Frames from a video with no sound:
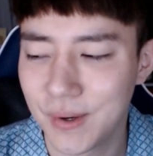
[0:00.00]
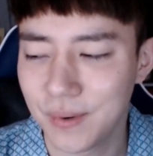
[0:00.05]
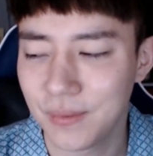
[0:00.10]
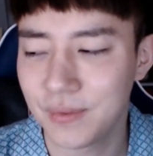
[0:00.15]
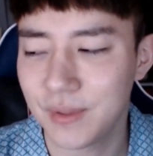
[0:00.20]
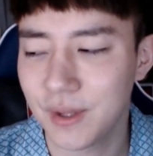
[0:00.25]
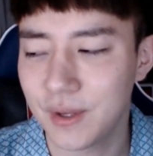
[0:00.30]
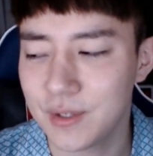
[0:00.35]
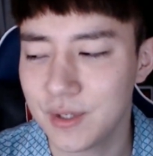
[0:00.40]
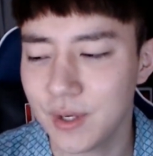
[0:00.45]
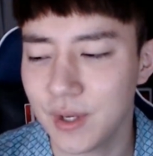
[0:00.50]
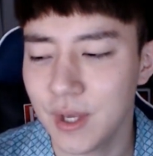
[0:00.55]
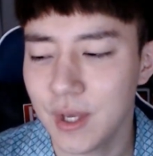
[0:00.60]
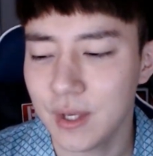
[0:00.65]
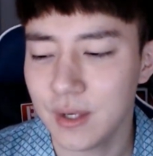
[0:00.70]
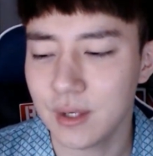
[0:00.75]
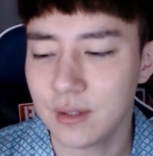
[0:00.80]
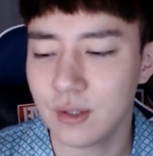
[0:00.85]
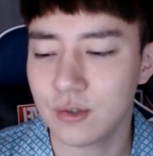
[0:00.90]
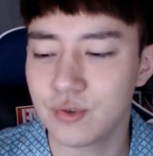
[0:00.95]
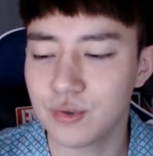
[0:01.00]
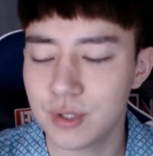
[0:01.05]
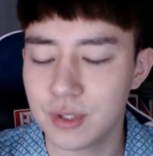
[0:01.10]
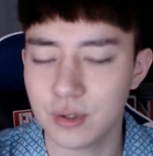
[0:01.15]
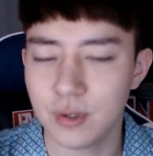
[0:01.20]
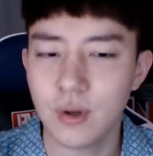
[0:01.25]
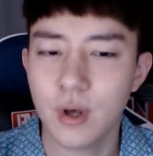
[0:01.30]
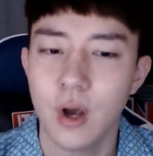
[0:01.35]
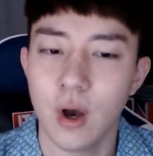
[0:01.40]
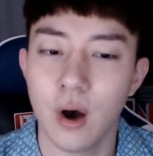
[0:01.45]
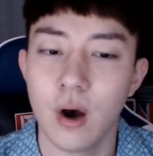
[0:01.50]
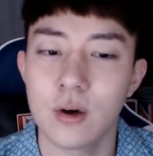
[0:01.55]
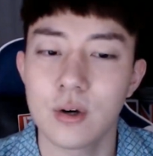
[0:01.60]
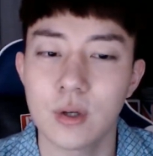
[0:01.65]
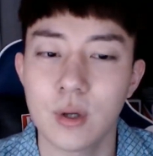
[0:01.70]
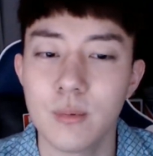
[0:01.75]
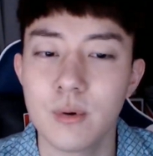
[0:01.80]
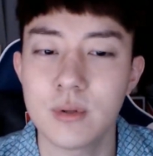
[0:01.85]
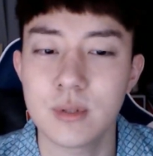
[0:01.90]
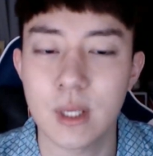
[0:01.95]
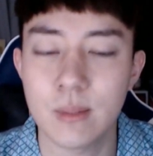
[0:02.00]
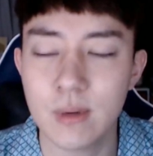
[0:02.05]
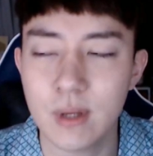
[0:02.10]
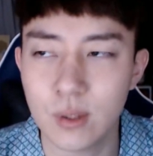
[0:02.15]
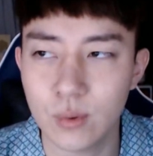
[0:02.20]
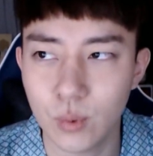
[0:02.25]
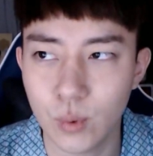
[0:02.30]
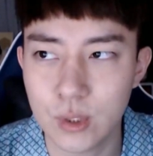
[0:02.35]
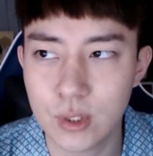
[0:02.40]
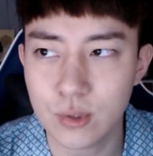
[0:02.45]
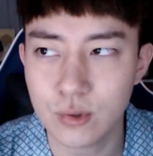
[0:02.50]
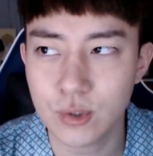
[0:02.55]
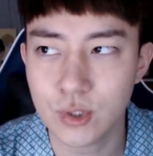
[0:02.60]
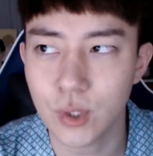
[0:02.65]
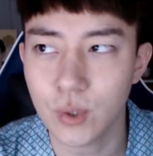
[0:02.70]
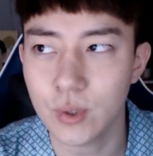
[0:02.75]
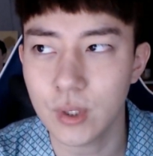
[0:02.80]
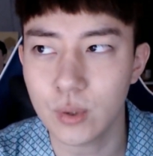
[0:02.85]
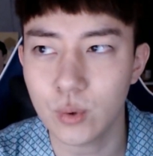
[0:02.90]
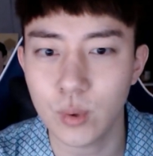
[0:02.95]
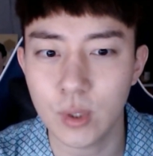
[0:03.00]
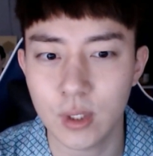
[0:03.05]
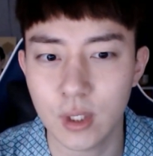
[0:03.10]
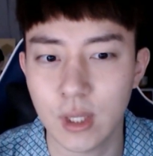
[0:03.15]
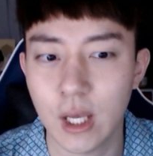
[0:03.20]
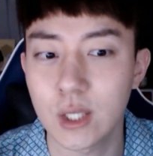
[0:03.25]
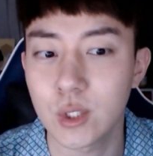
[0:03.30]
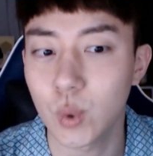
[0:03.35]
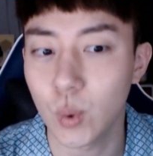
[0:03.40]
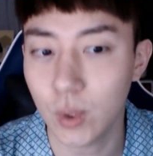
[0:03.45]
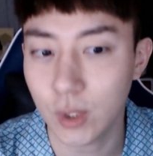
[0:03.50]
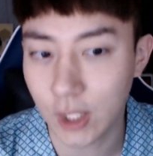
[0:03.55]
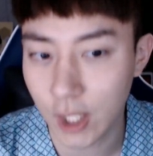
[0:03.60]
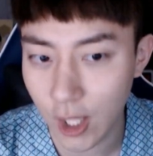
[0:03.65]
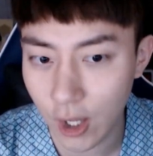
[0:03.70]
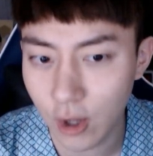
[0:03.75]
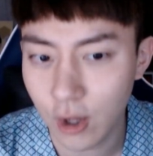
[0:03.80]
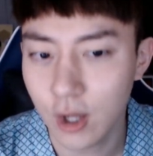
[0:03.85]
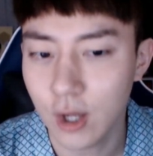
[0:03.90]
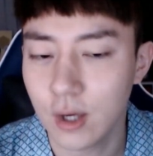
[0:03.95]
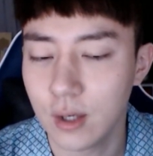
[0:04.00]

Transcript: 근데 이제 얘네 둘이서 아 그러면 재밌게 노시고 저희 또 이따 다시 올게요.